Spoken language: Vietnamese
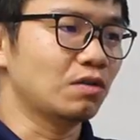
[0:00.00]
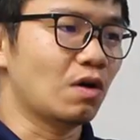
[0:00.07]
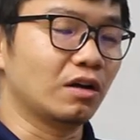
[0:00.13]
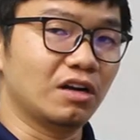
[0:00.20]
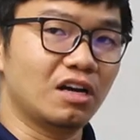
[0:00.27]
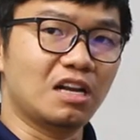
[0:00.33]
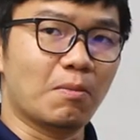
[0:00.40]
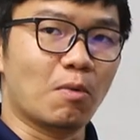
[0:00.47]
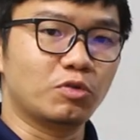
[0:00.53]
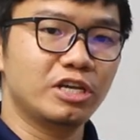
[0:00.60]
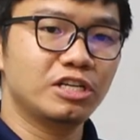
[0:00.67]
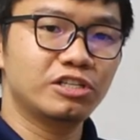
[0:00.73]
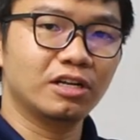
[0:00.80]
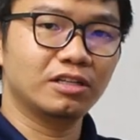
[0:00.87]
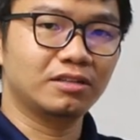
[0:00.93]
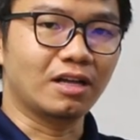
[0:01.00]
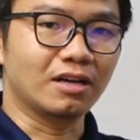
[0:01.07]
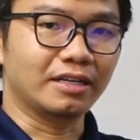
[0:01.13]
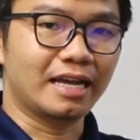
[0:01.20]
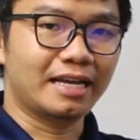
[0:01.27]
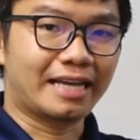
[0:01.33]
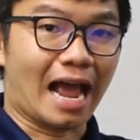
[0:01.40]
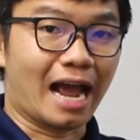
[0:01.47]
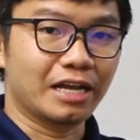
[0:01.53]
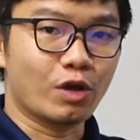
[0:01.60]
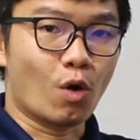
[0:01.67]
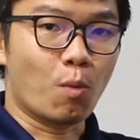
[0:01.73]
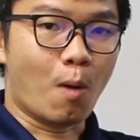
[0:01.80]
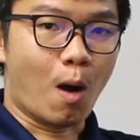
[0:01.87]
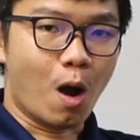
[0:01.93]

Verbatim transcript: đơn thuần nó là một chiếc sức từ cái cặn dầu